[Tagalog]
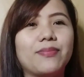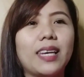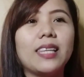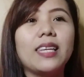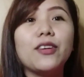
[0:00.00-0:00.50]

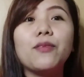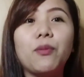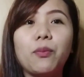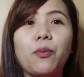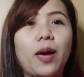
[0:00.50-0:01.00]
hindi yun
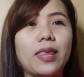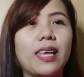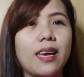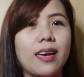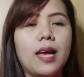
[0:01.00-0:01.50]
po
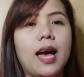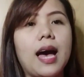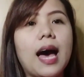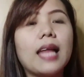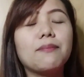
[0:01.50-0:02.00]
pwede,
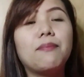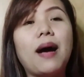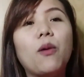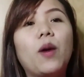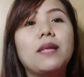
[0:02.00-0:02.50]
at
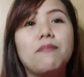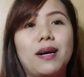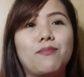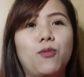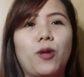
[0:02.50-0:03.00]
bawal
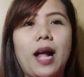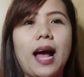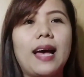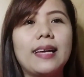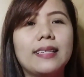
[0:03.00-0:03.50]

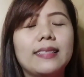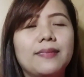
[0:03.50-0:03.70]
magmura